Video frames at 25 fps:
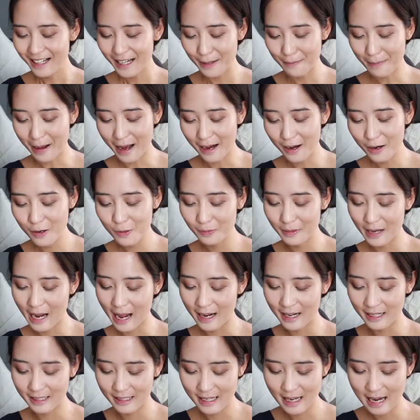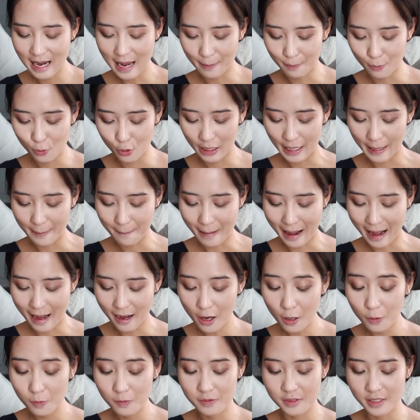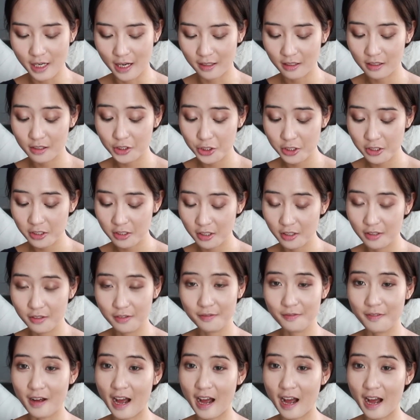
Cái má hồng này thì là một cái má hồng dạng cushion,